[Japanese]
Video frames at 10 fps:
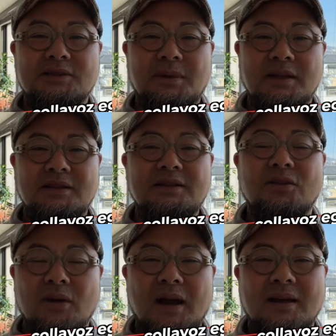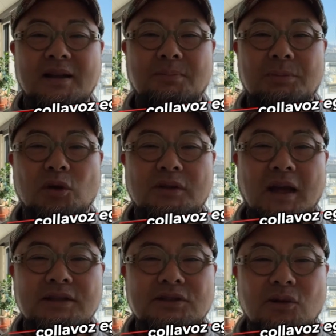一番いいのが、やっぱりもう
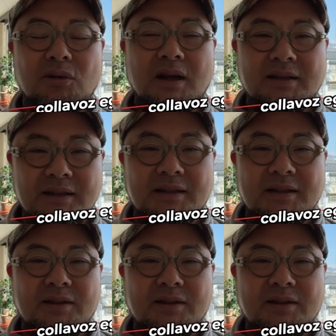体調管理、